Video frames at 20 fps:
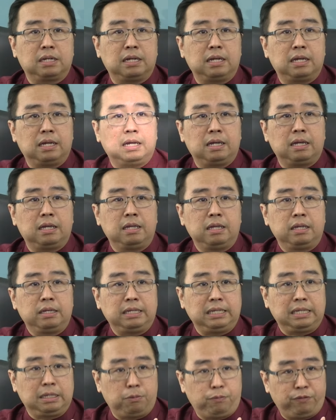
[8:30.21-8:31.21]
个
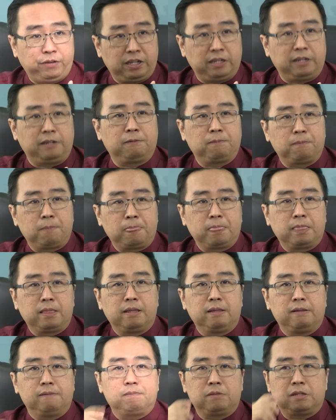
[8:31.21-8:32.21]
EV，
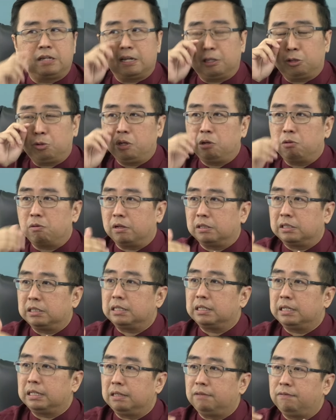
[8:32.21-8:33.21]
怎样推广这
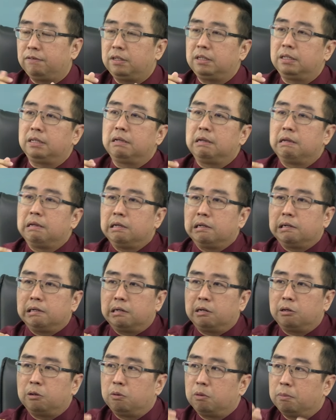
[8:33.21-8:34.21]
个 EV，
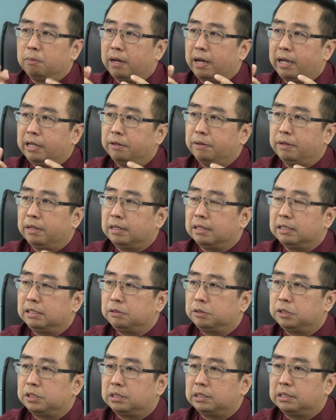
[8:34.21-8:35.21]
然后我们还有一个
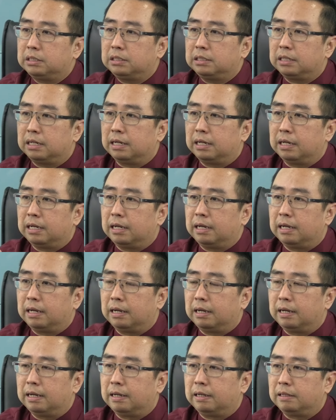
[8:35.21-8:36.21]
就是啊
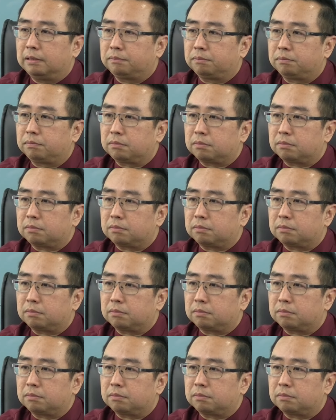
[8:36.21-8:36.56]
啊，